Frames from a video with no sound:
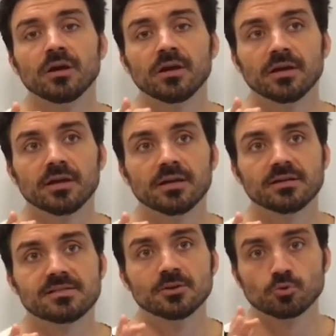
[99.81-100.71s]

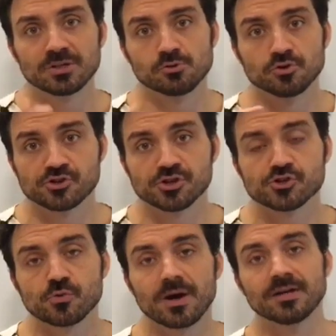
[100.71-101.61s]
é, situações
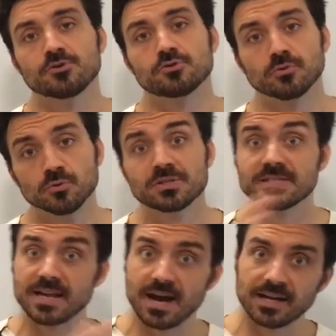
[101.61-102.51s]
nas quais o
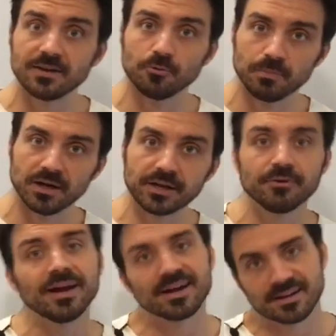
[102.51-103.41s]
snana, o
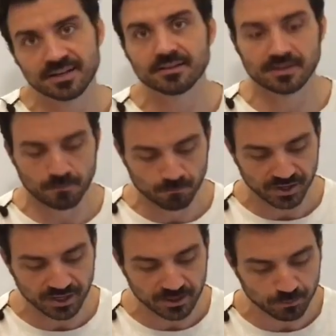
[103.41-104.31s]
banho, é garritam,
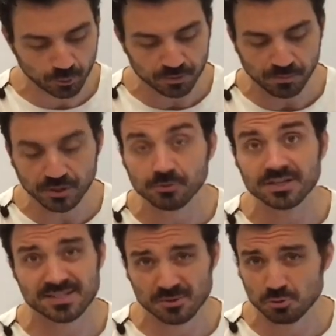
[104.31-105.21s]
ele é proibido,
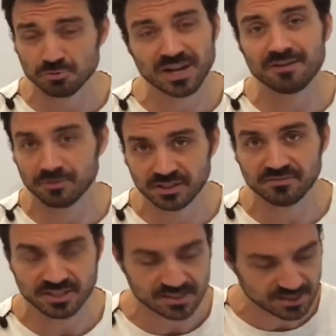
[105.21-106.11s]
ele é censurável, ele
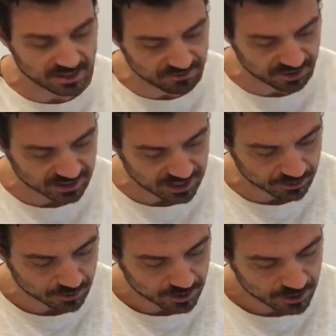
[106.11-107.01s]
deveria ser evitado.